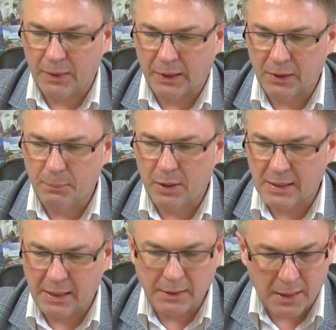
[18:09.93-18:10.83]
takie
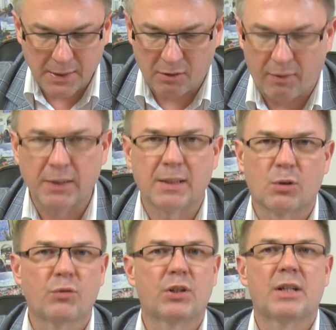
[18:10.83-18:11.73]
spore zainteresowanie
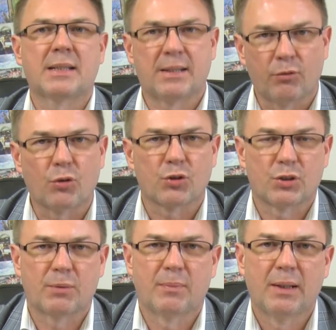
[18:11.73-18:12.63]
jest również na zewnątrz
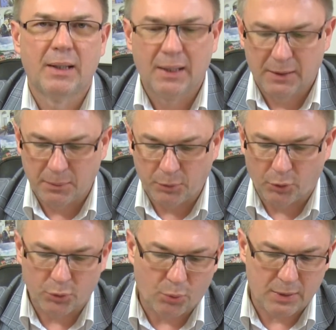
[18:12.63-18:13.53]
tym, tym
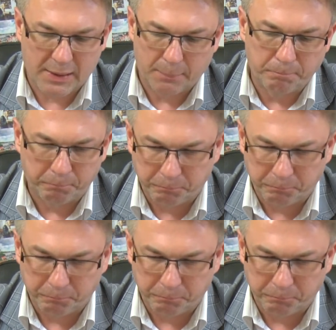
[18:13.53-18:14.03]
konkursem.